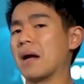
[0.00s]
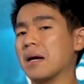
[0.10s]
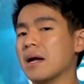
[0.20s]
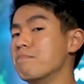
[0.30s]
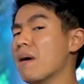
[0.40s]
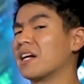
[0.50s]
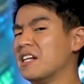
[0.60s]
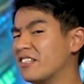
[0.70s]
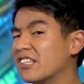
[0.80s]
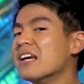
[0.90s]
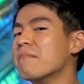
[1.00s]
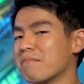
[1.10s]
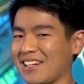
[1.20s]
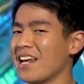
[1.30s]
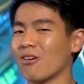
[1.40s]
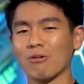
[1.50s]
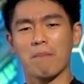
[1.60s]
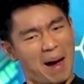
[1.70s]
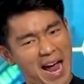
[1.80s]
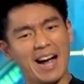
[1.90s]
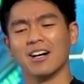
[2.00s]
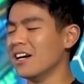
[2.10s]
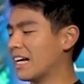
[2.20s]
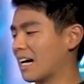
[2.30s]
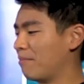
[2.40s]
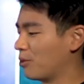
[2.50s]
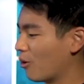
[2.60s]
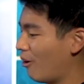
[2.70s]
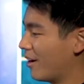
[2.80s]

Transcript: เป็นแมกนีเซียมแน่นอนว่าแพงขึ้นอีกครับทุกค